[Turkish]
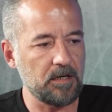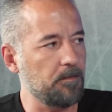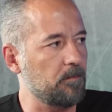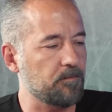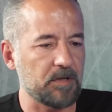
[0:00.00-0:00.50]

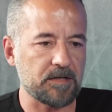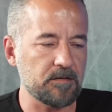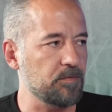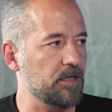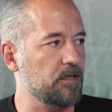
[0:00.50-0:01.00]
yapamam
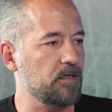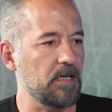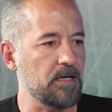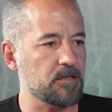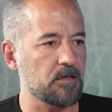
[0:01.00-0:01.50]
dersin bırakır
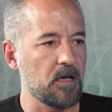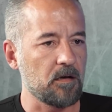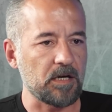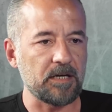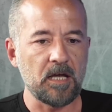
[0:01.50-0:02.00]
gidersin.
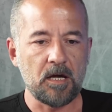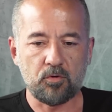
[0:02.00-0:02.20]
Yani